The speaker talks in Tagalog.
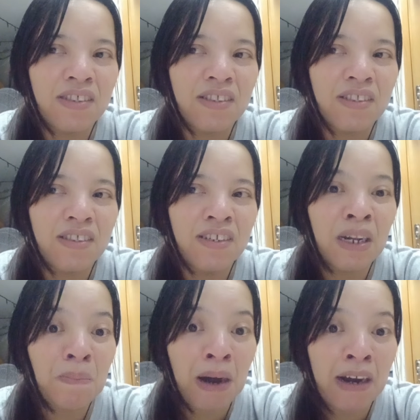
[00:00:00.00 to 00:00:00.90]

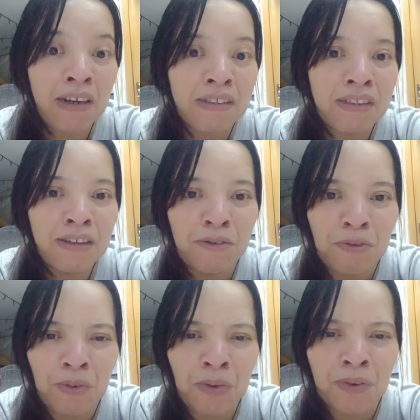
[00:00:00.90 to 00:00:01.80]
inapakan,
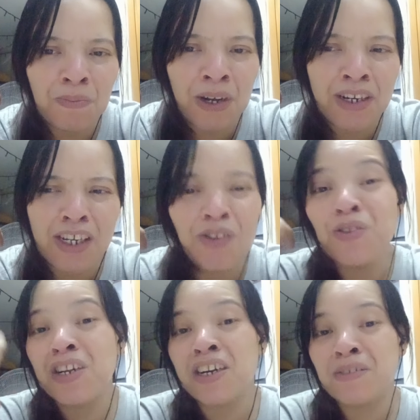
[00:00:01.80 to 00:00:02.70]
dinurog, parang ganun
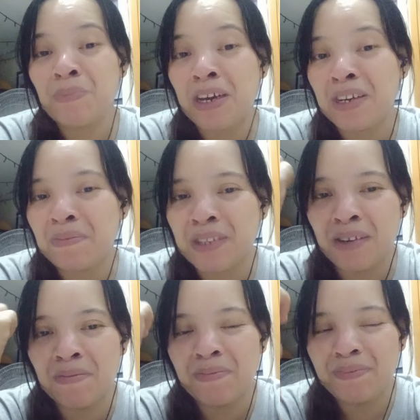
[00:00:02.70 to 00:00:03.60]
lang yung pakiramdam.
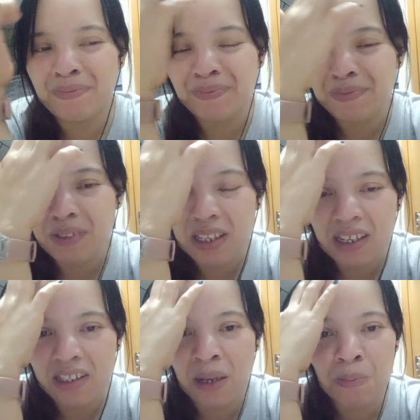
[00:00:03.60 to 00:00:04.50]

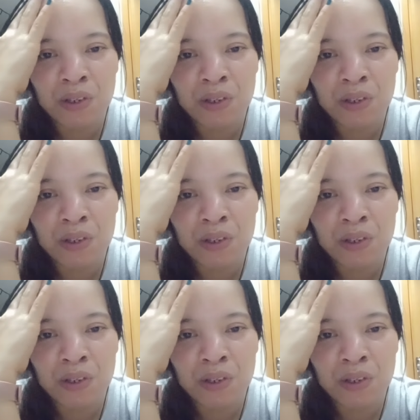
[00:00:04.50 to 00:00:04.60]
Tapos,